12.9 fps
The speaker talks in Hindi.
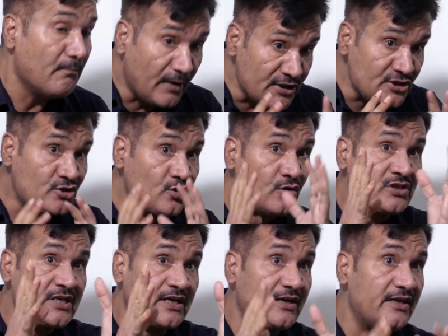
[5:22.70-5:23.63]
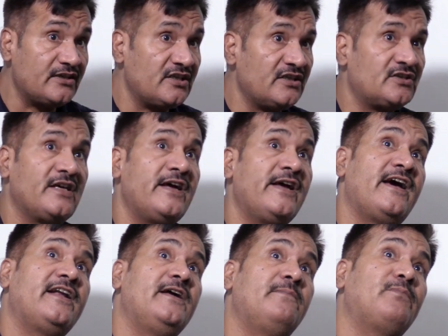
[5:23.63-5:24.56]
मंचों से कहते थे
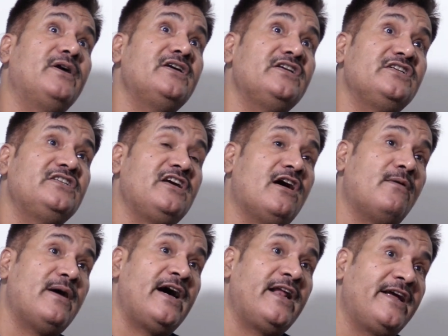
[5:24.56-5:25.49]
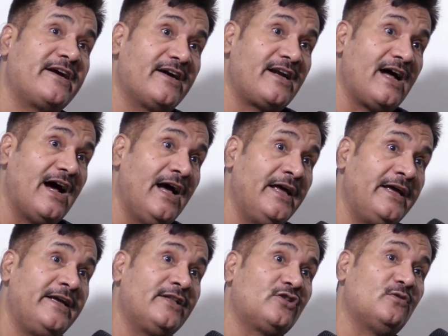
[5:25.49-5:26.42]
अरे पंडित जी हमारे घर
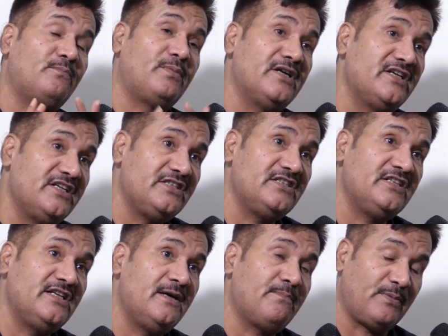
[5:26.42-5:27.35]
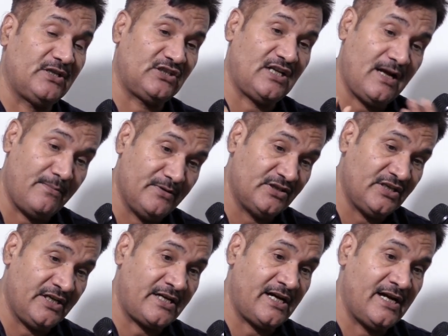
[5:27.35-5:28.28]
आए तो पंडित जी ने पतरा में
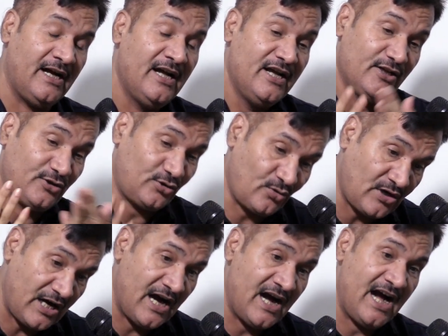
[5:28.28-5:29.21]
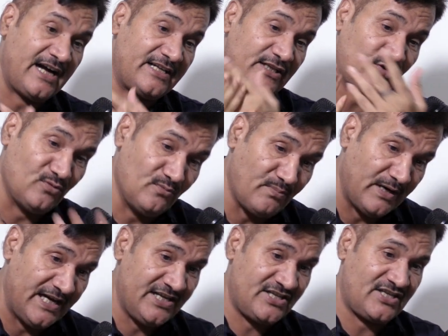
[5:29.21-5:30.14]
देखा तो कहा कि तुम
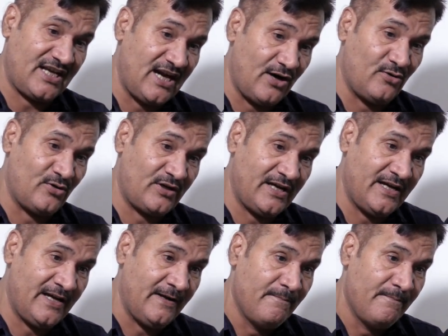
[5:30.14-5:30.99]
भैंस चराओगे